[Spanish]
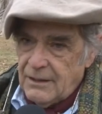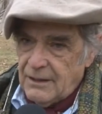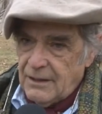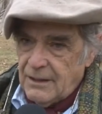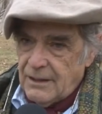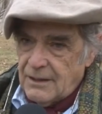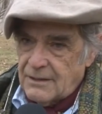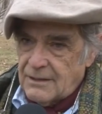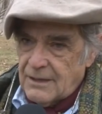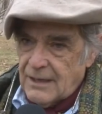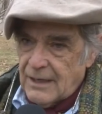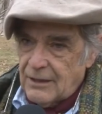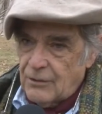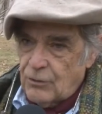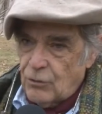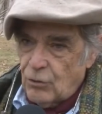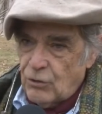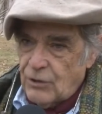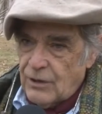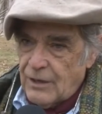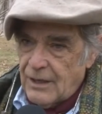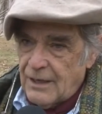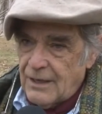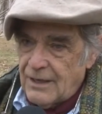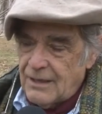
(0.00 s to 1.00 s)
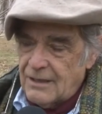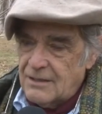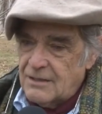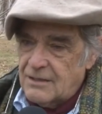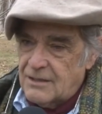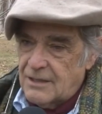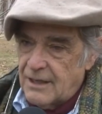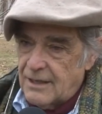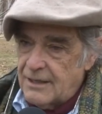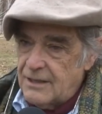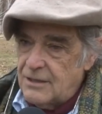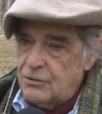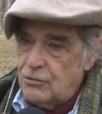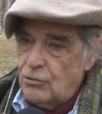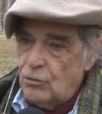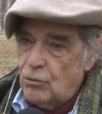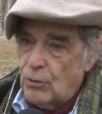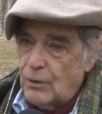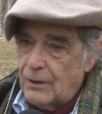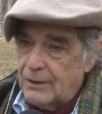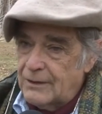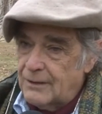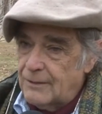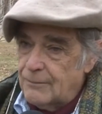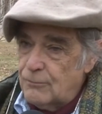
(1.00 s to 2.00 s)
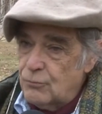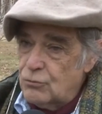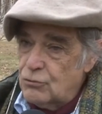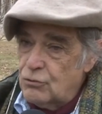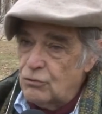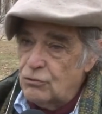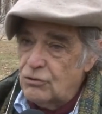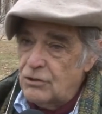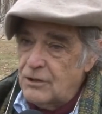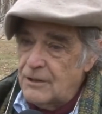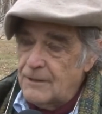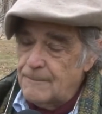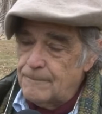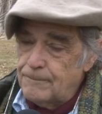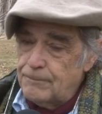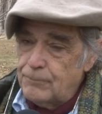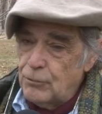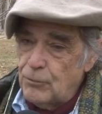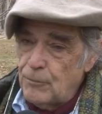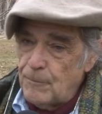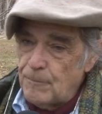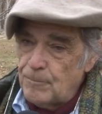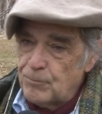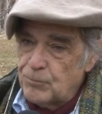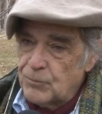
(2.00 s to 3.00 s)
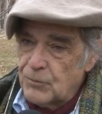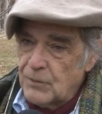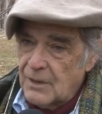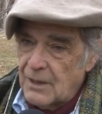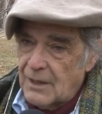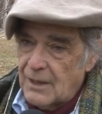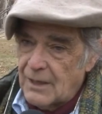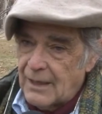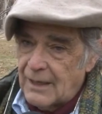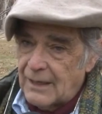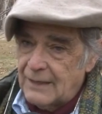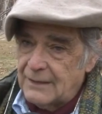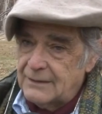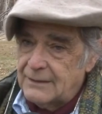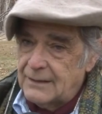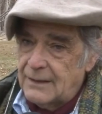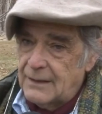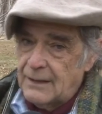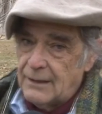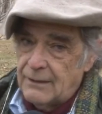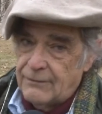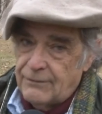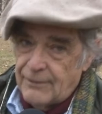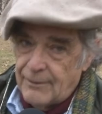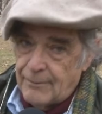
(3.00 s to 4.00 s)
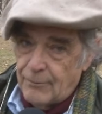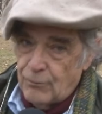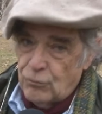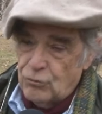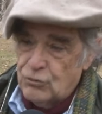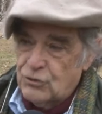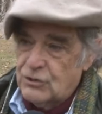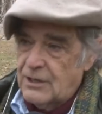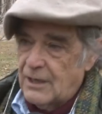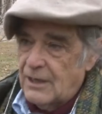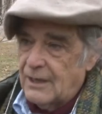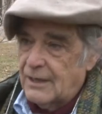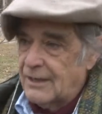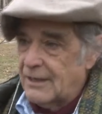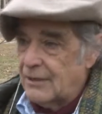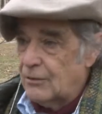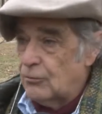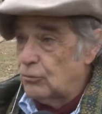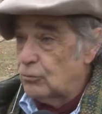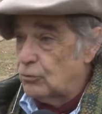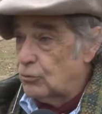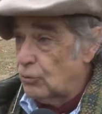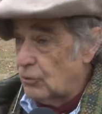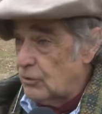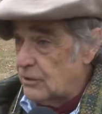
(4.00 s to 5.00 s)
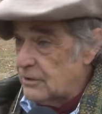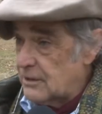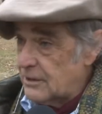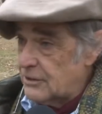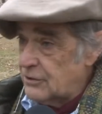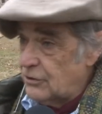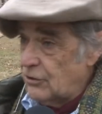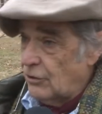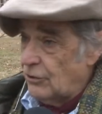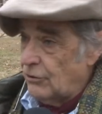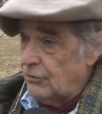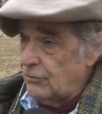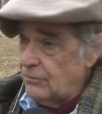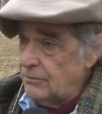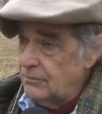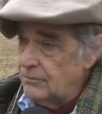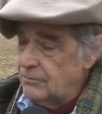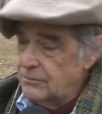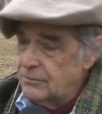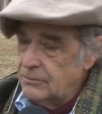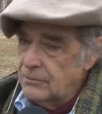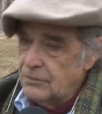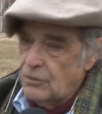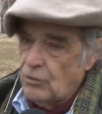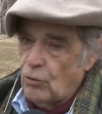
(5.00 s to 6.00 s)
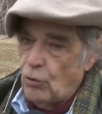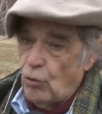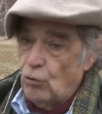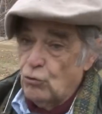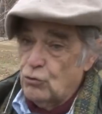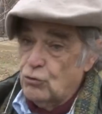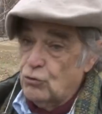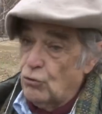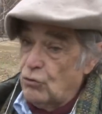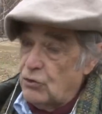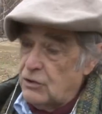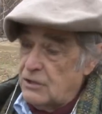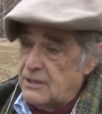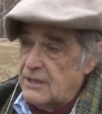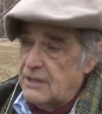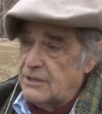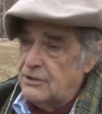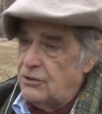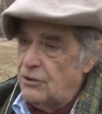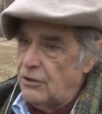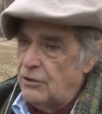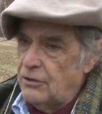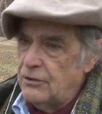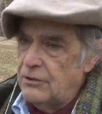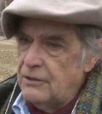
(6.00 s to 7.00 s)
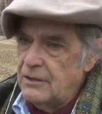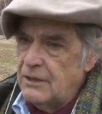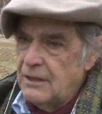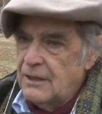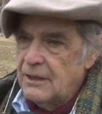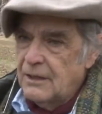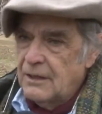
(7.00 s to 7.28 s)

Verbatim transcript: es algo que se hizo durante mucho tiempo hasta la famosa agriculturización o sojización